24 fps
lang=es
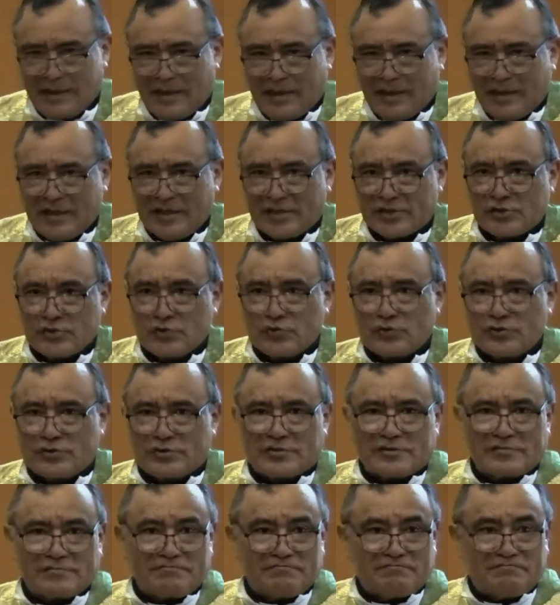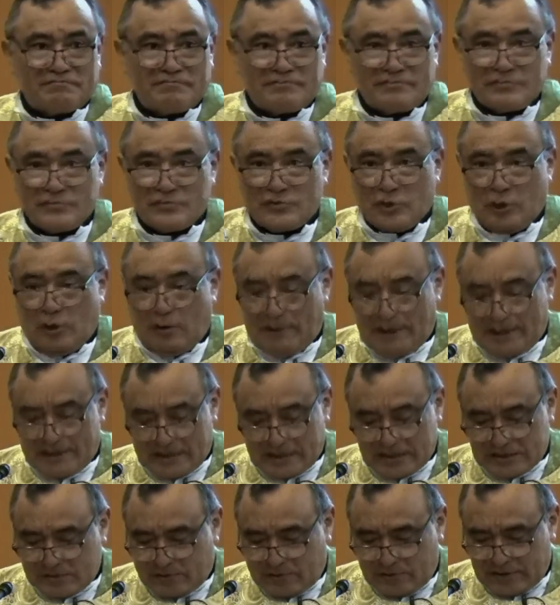Jesús no va a
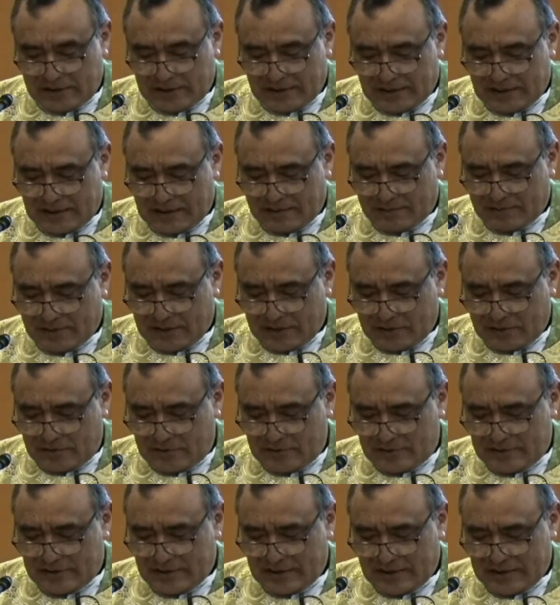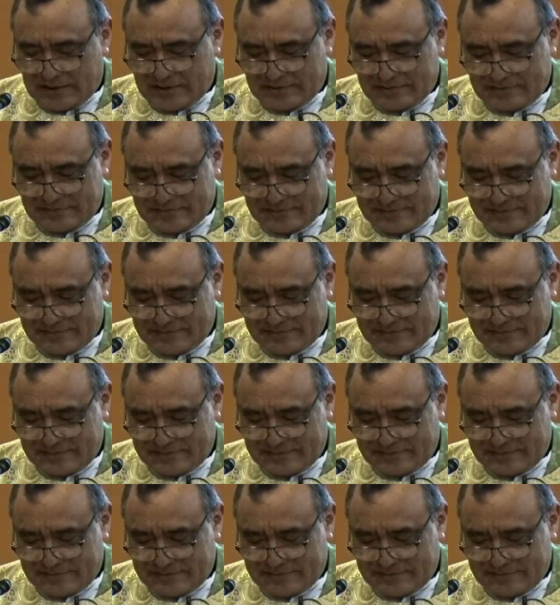responder a la pregunta,